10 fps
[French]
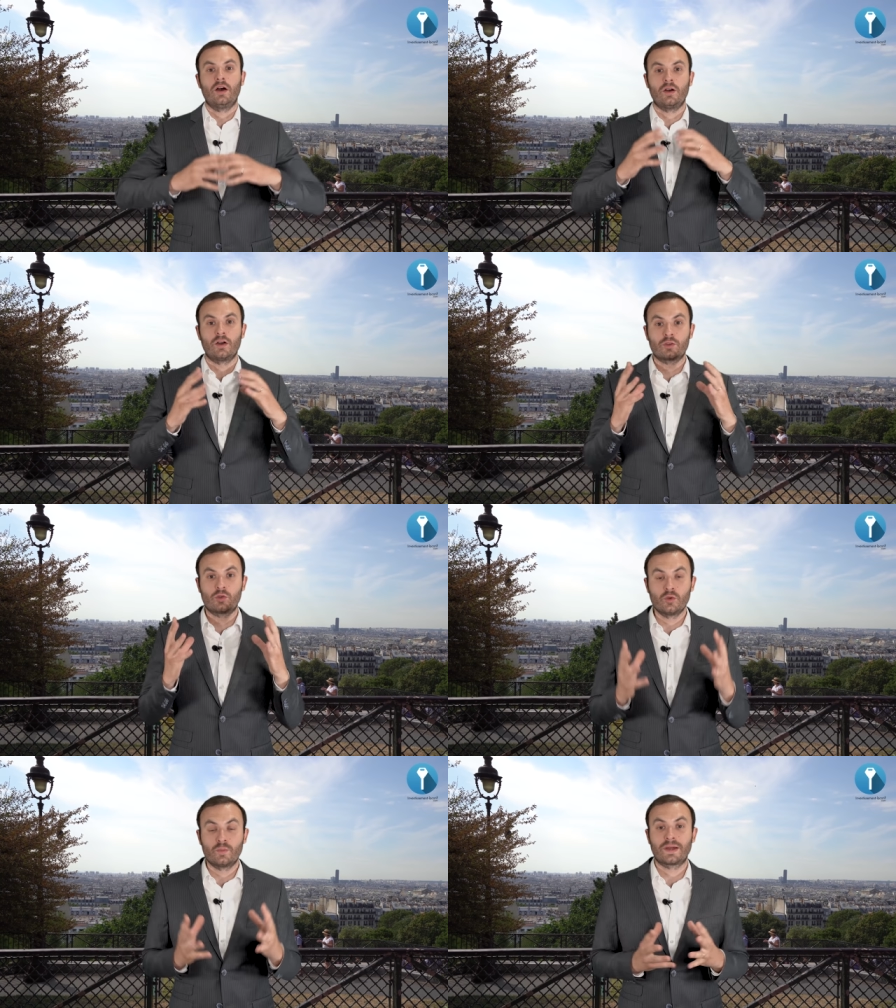euh,
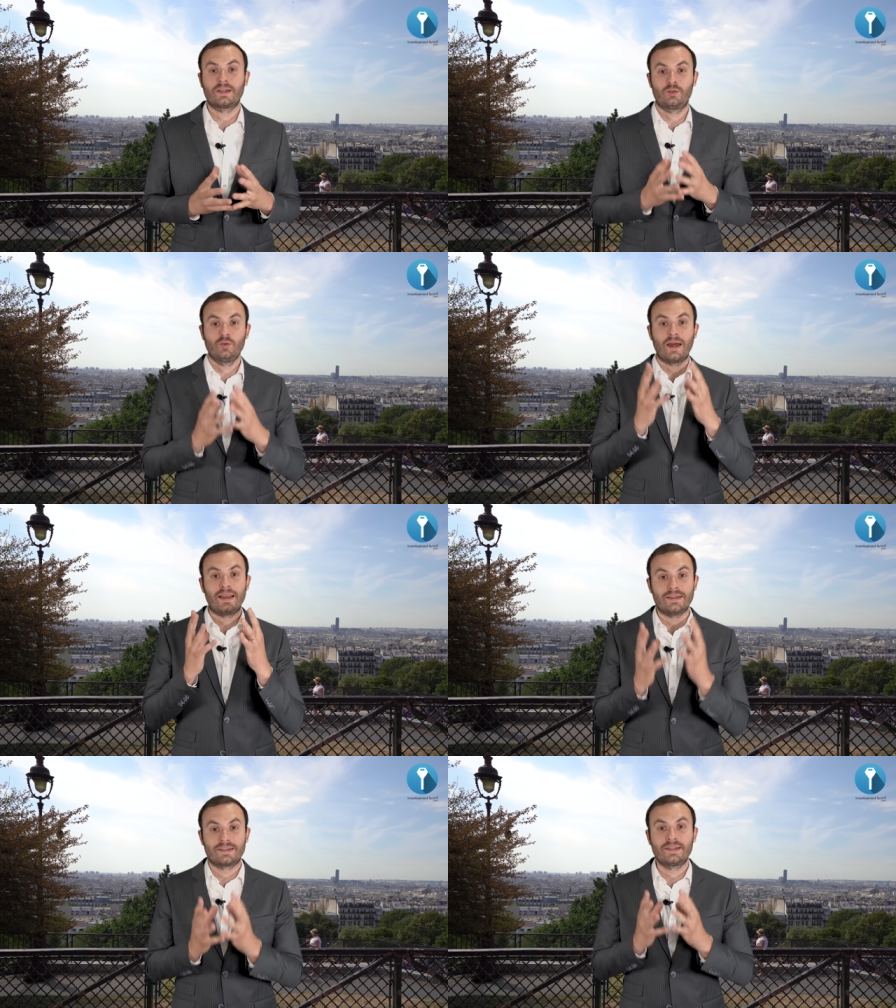que l'opération
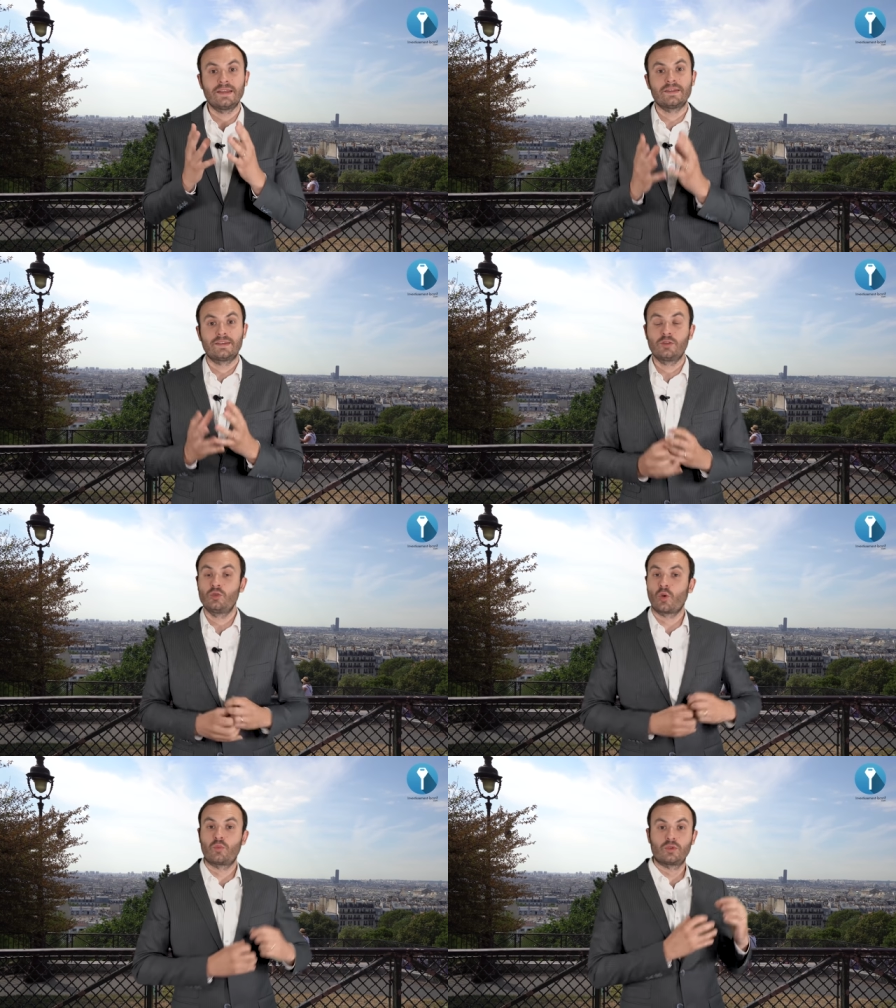elle est saine et
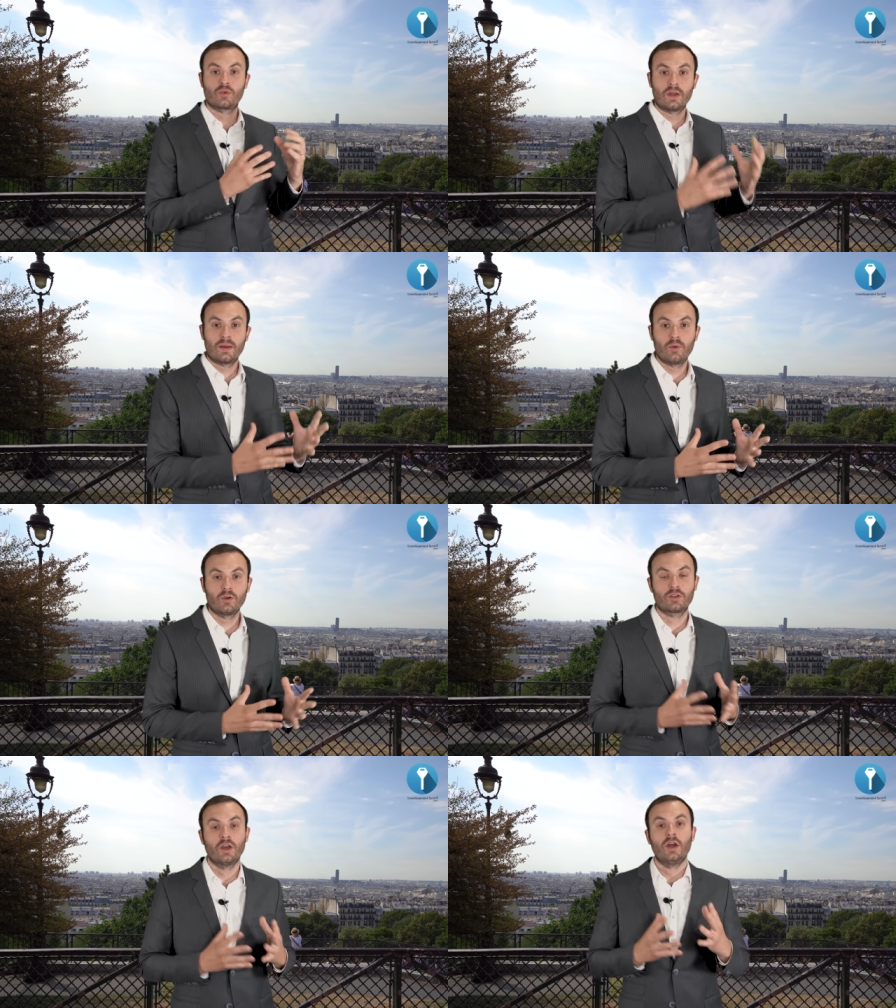sécure puisque la banque